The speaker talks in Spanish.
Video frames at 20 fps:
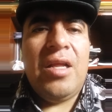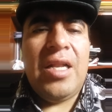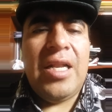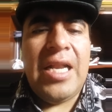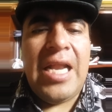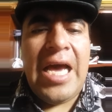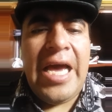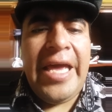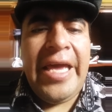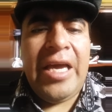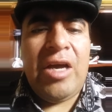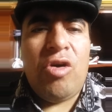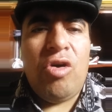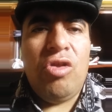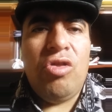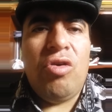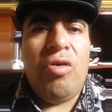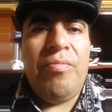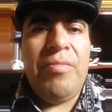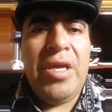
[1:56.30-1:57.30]
la
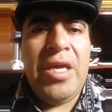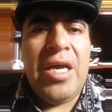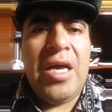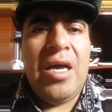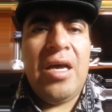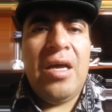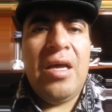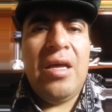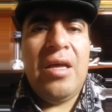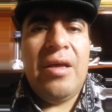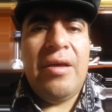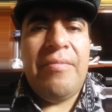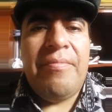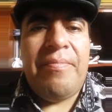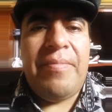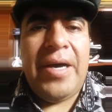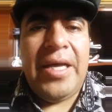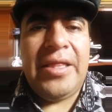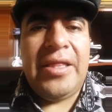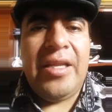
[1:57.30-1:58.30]
economía,
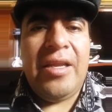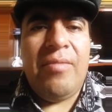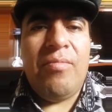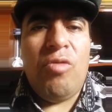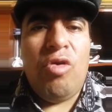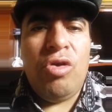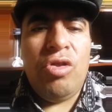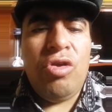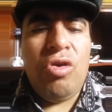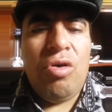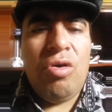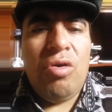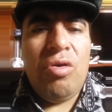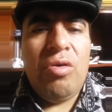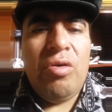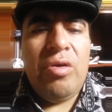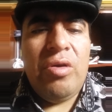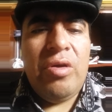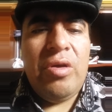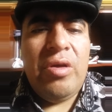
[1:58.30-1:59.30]

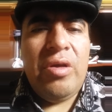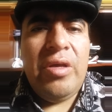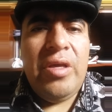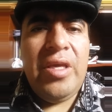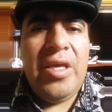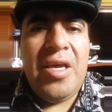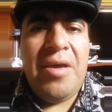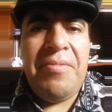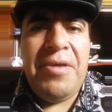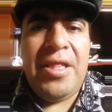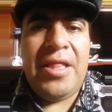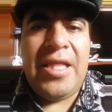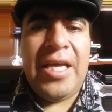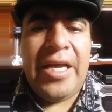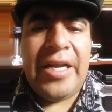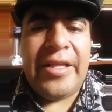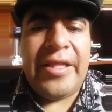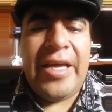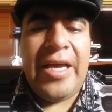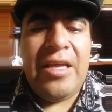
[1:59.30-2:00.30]
patrimonio y
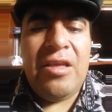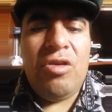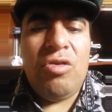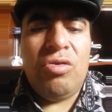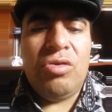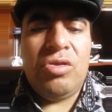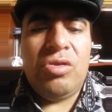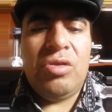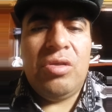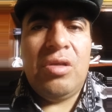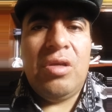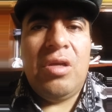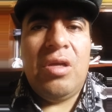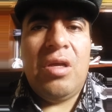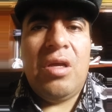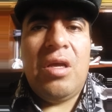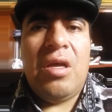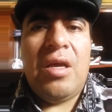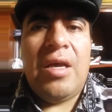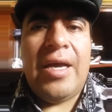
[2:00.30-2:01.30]
evitar daños
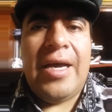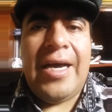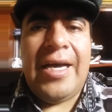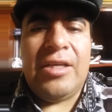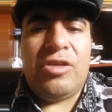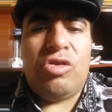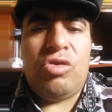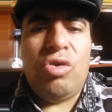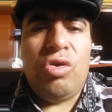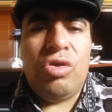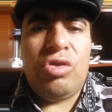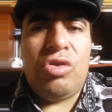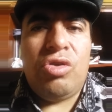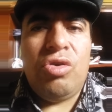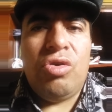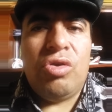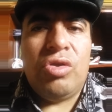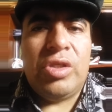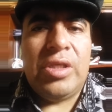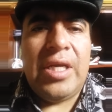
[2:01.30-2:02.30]
a
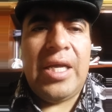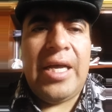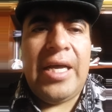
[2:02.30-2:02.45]
socios,